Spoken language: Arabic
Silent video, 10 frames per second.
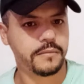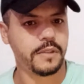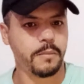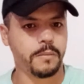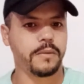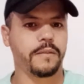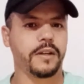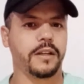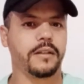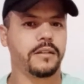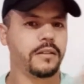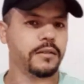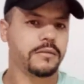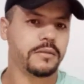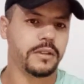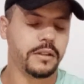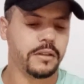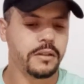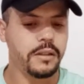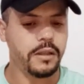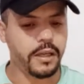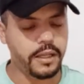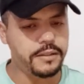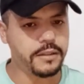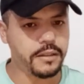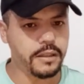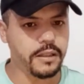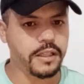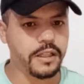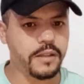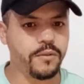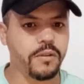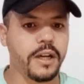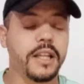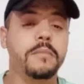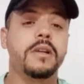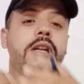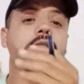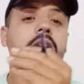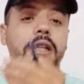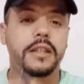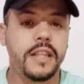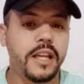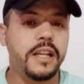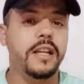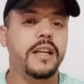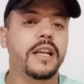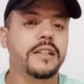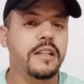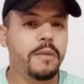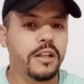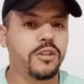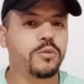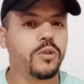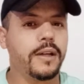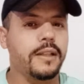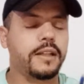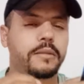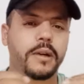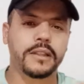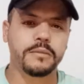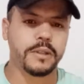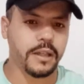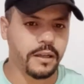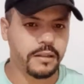تمام متفقين هاد الكريدي فوقارين دار الناس اللي ما عندهمش واحد الخدمه رسميه